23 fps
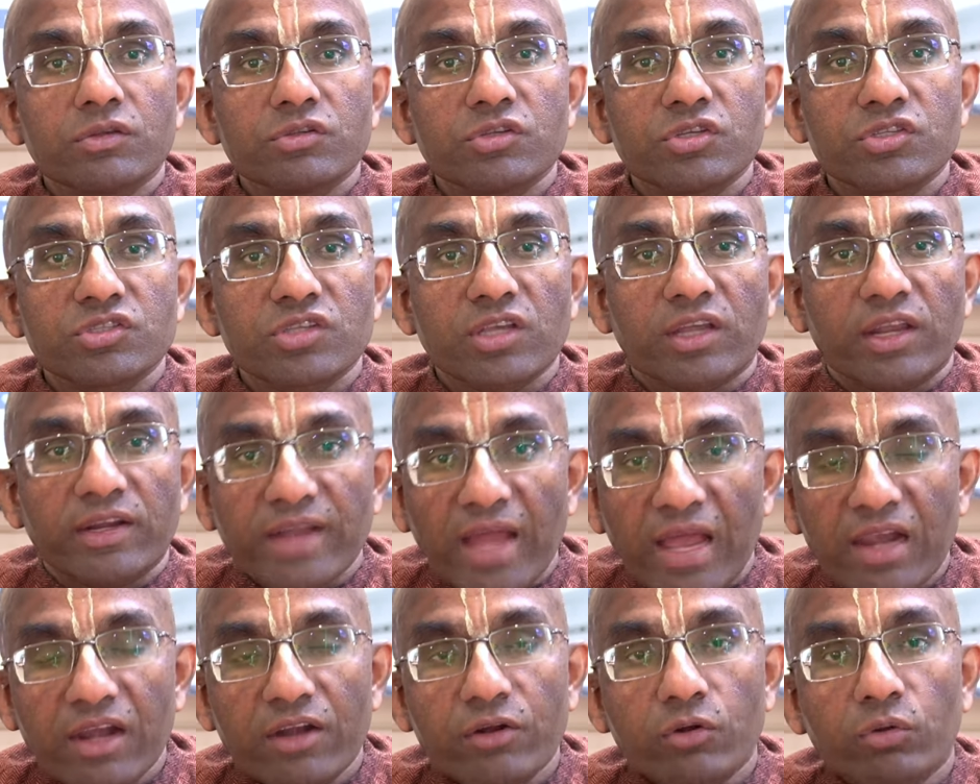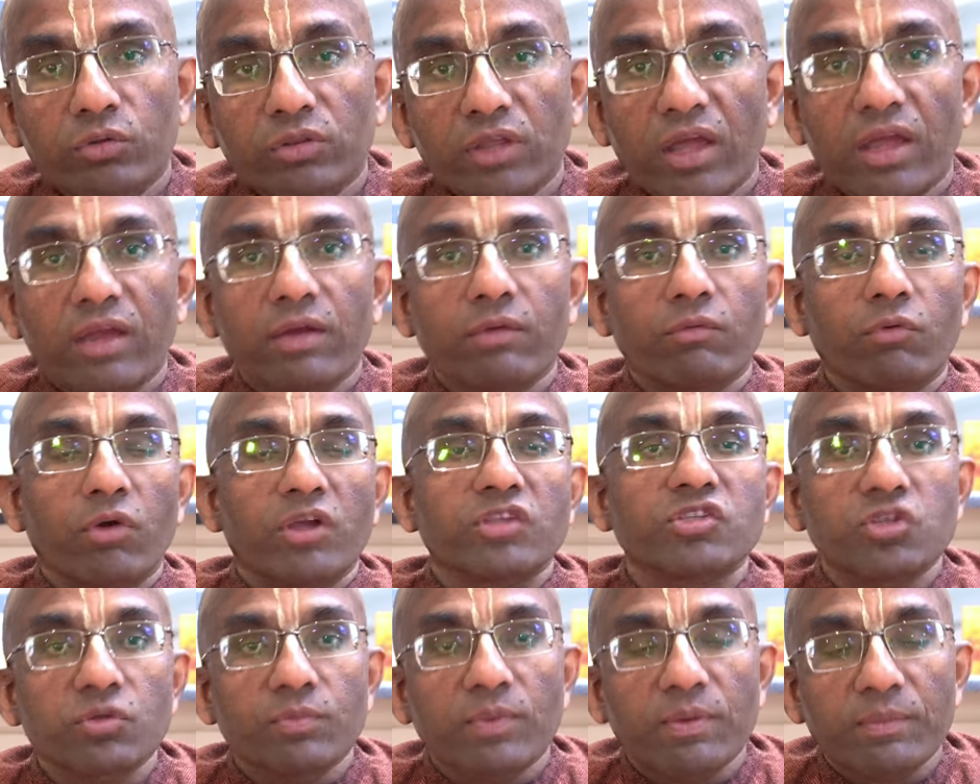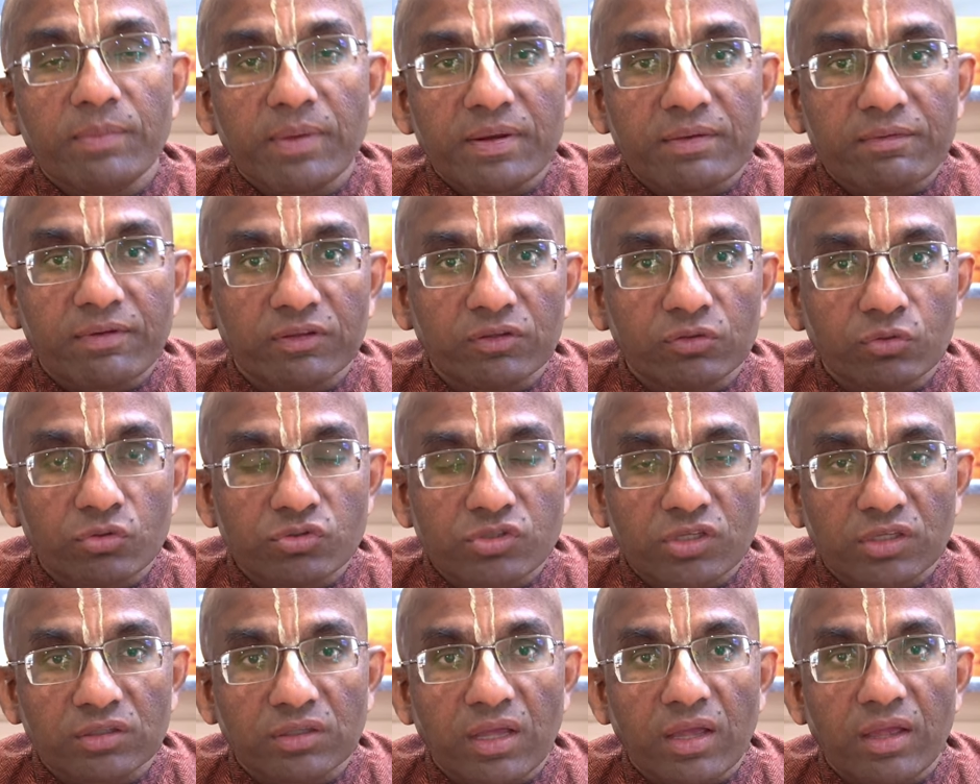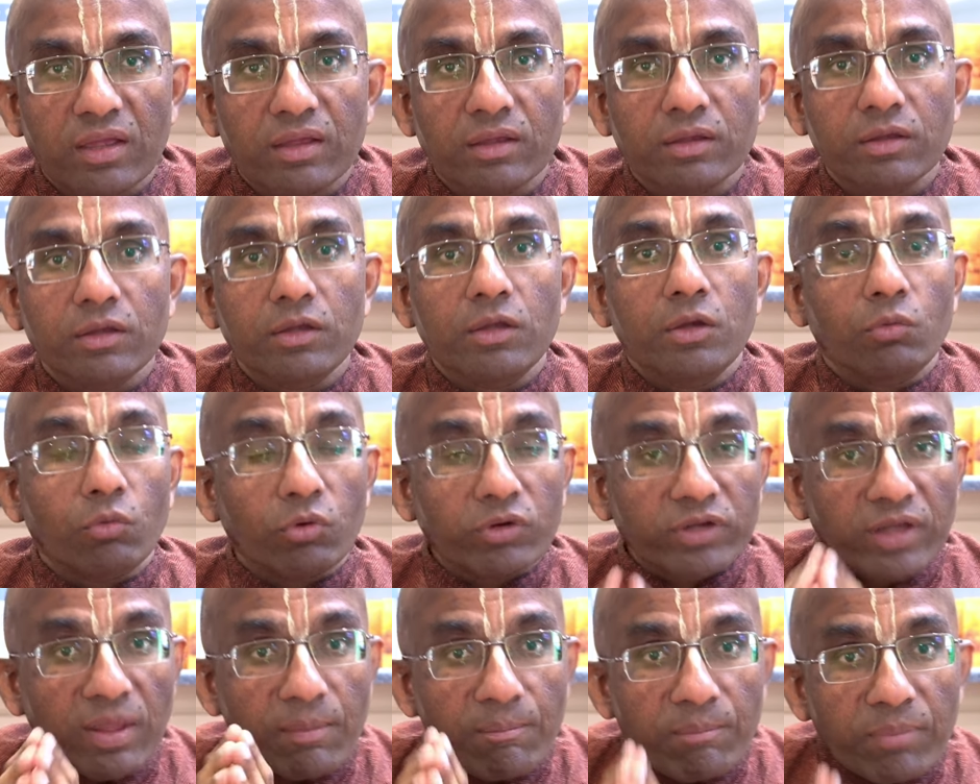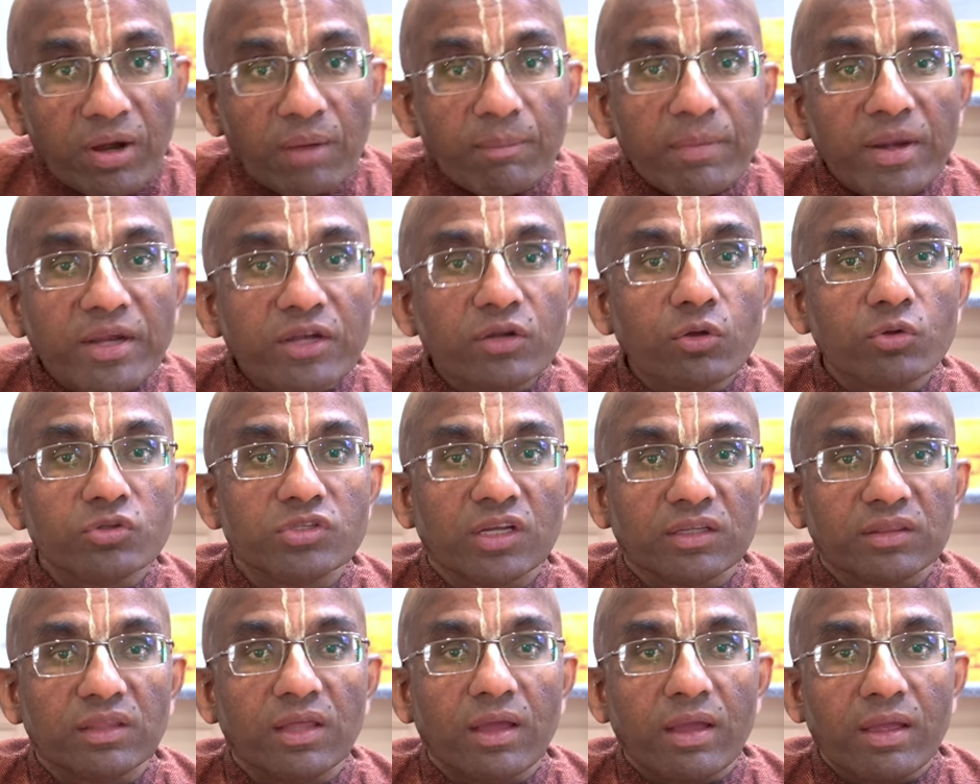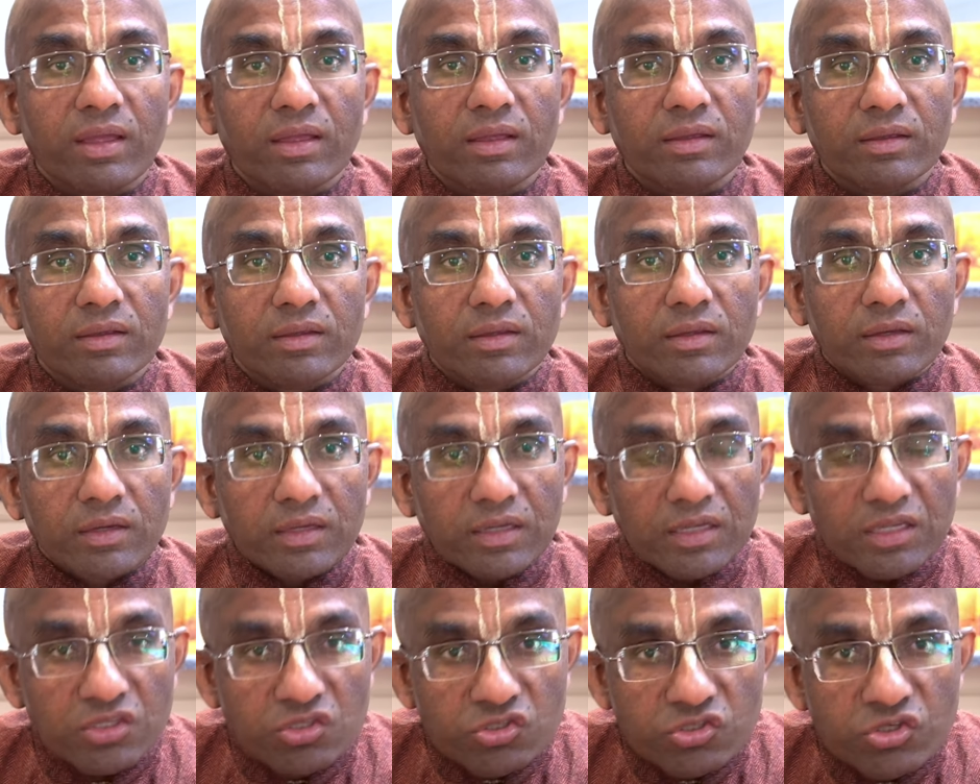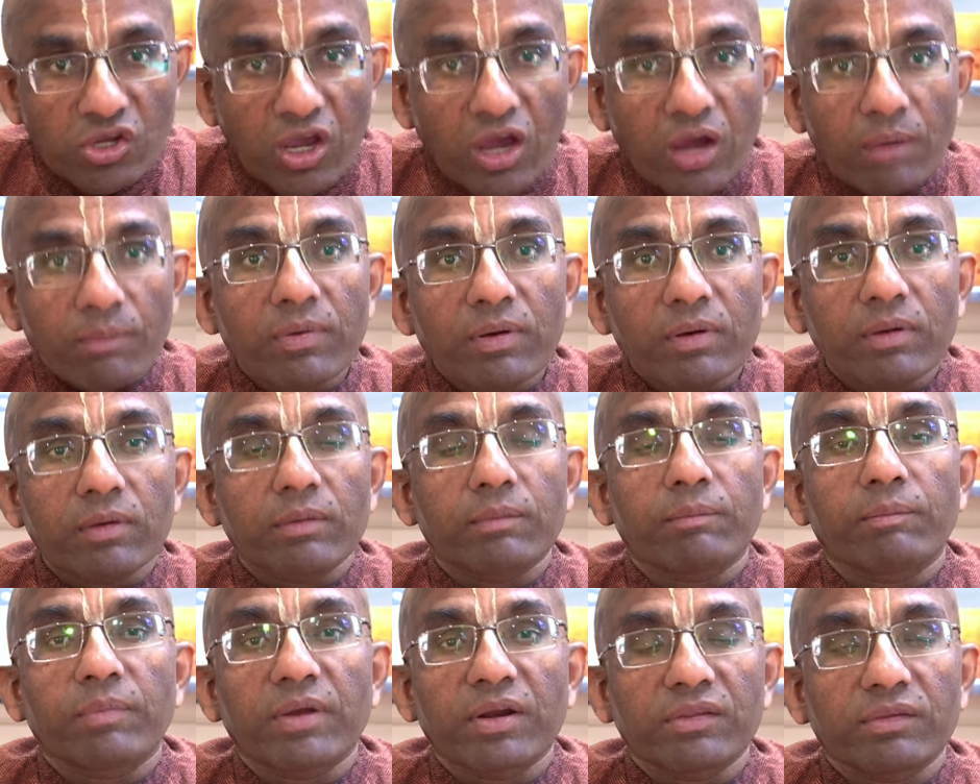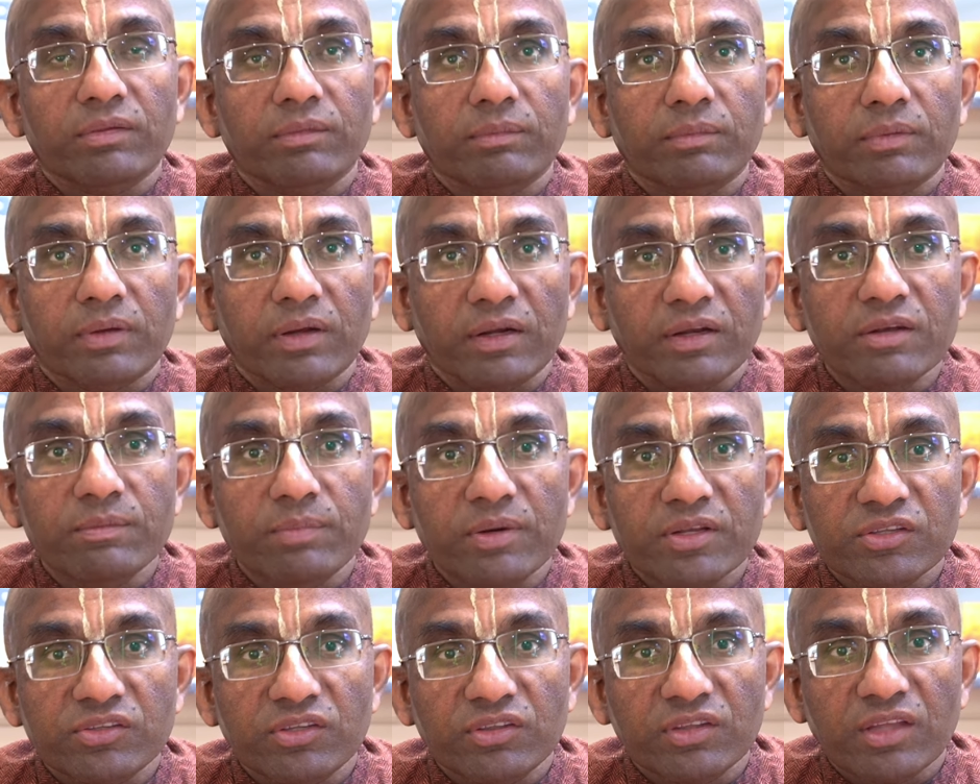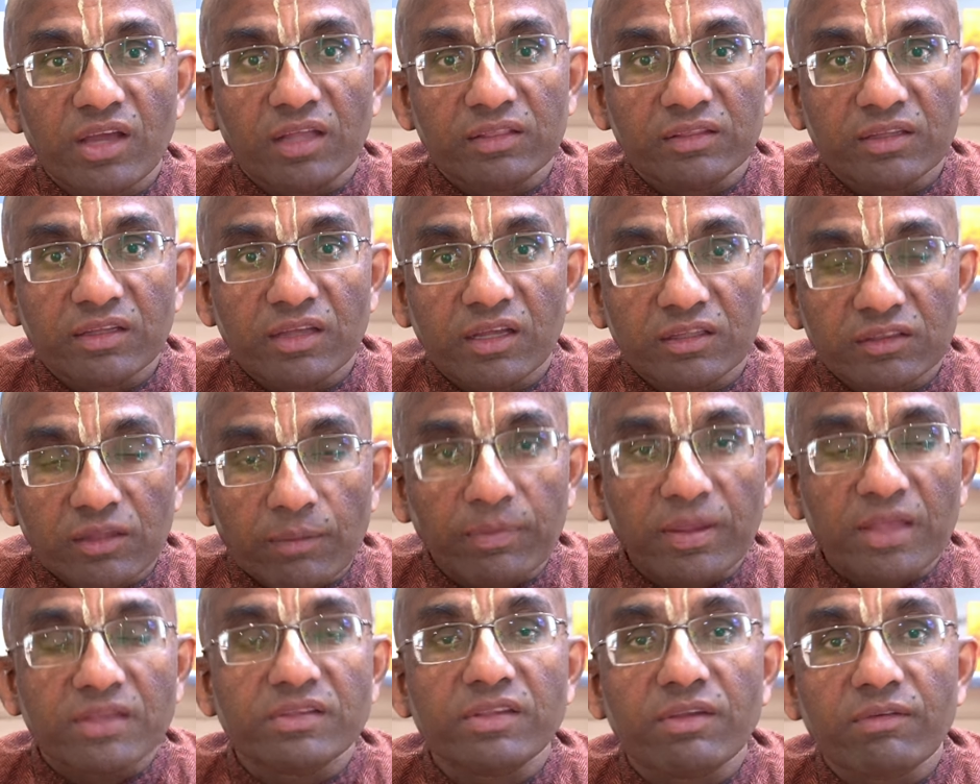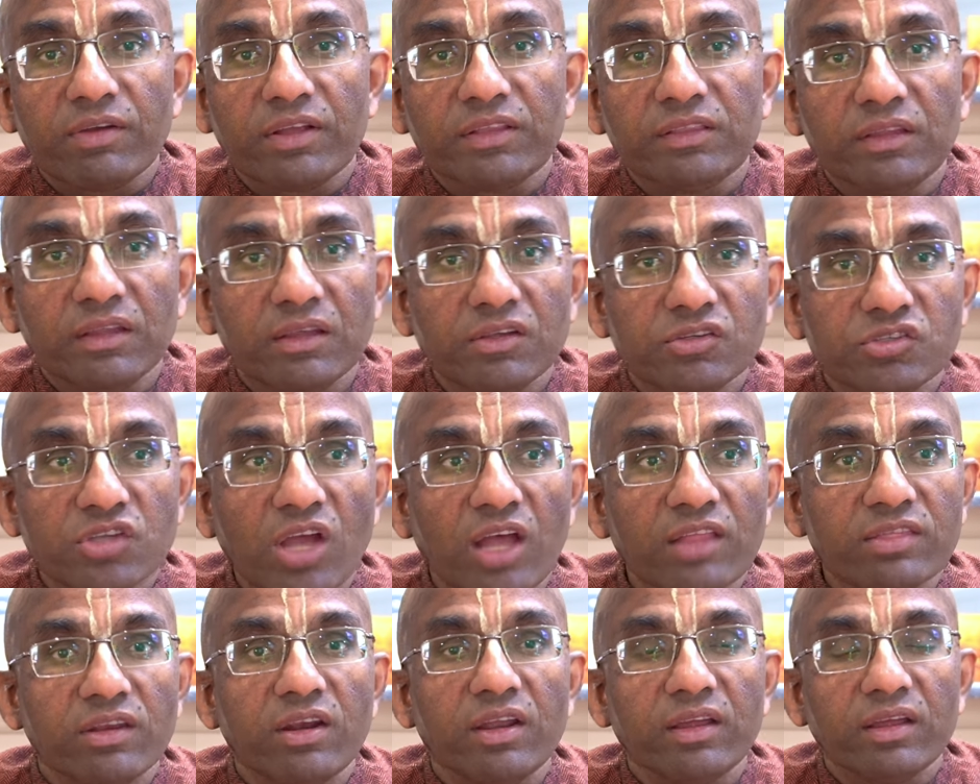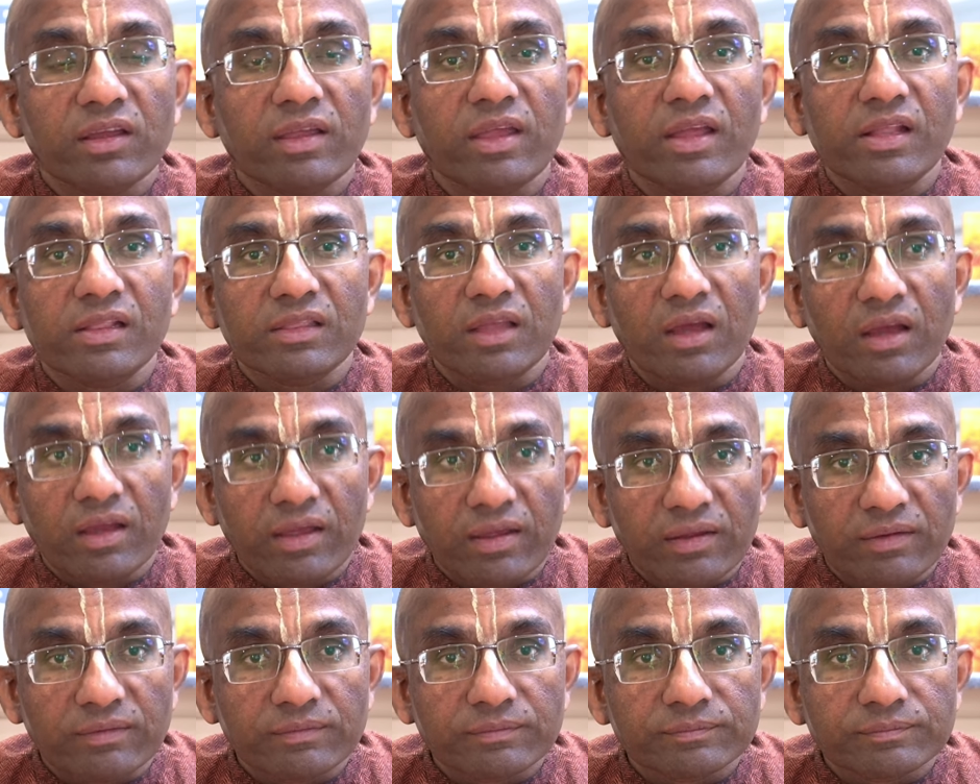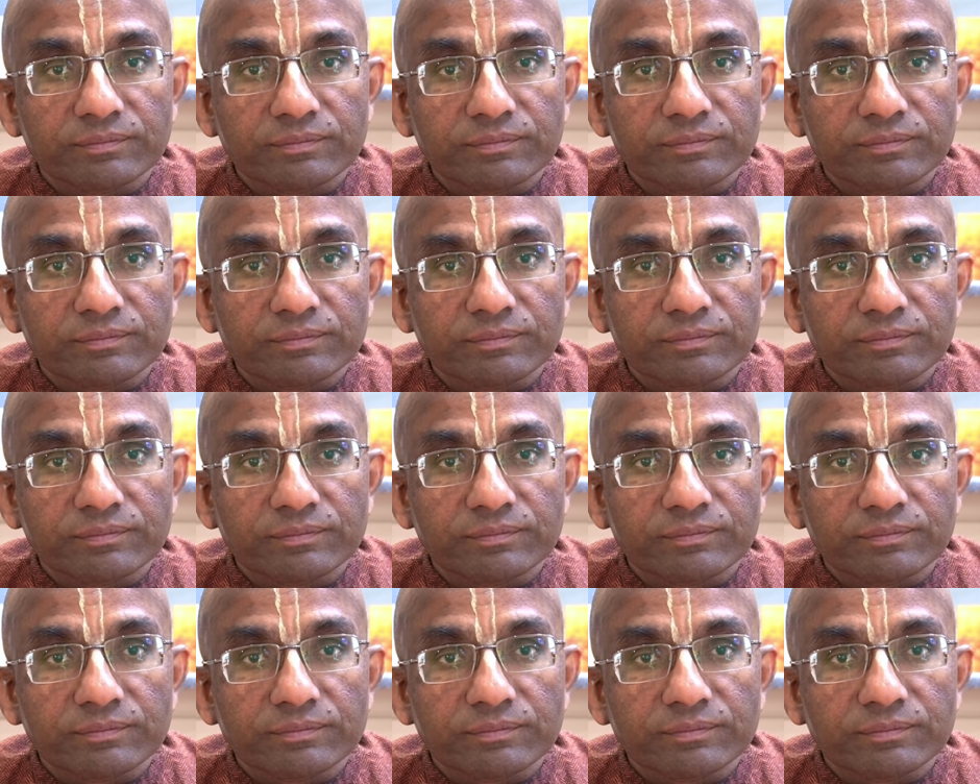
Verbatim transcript: जिससे कि टैलेंट होता है वो अचीवमेंट परिवर्तित हो सकता है वो टेम्परामेंट हो सकता है कि जब परिस, कठिन परिस्थिति आती है तब कैसे व्यक्ति शांत रहकर खेलता है